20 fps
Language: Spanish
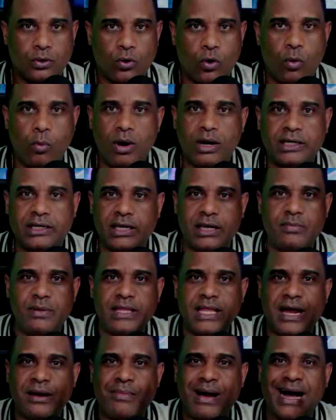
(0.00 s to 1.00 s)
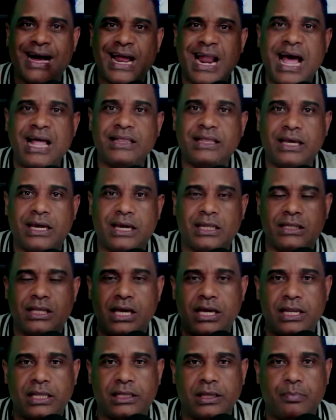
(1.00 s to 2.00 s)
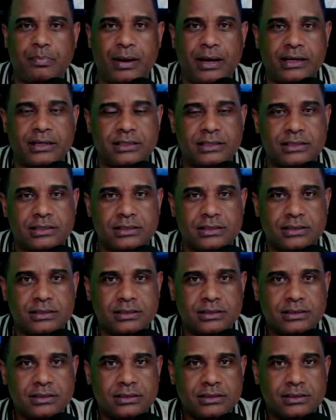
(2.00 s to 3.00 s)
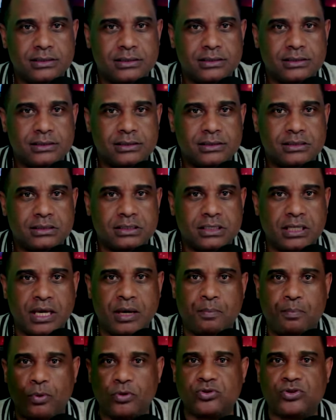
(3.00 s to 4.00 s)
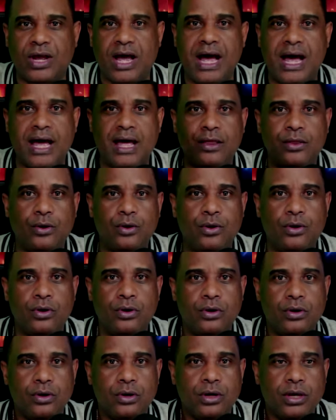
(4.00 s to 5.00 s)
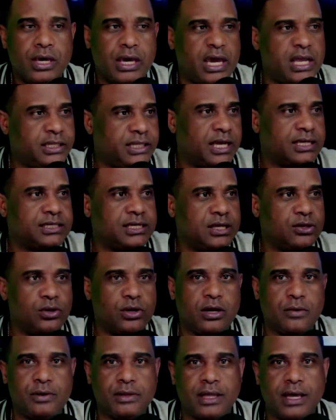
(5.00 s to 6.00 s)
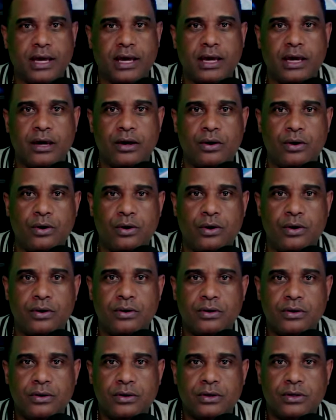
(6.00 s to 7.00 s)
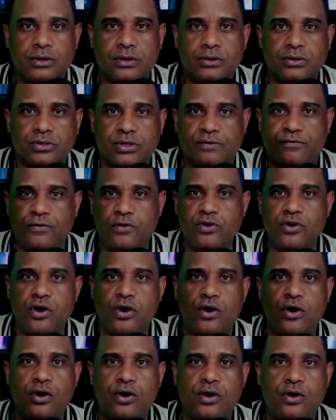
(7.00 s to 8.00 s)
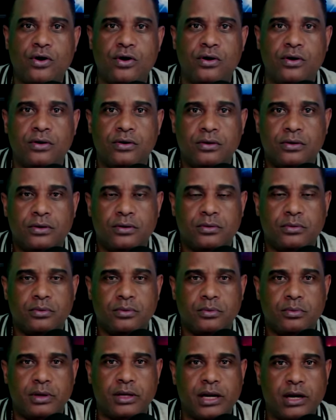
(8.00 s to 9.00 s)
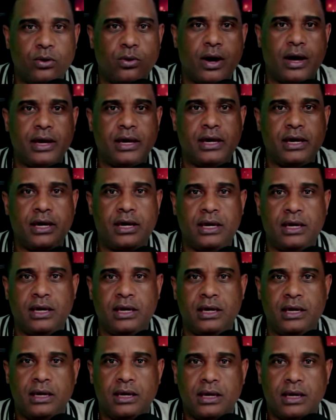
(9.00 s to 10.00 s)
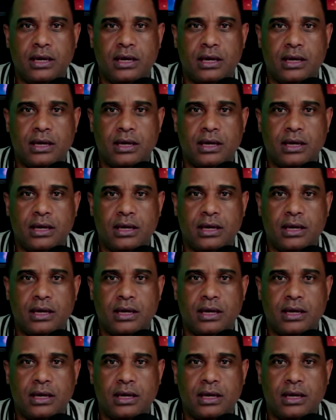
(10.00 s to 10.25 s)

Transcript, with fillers: como el criminal más grande que tiene este país. Esposado, gente haciéndole video, se fuñó, mírenlo ahí,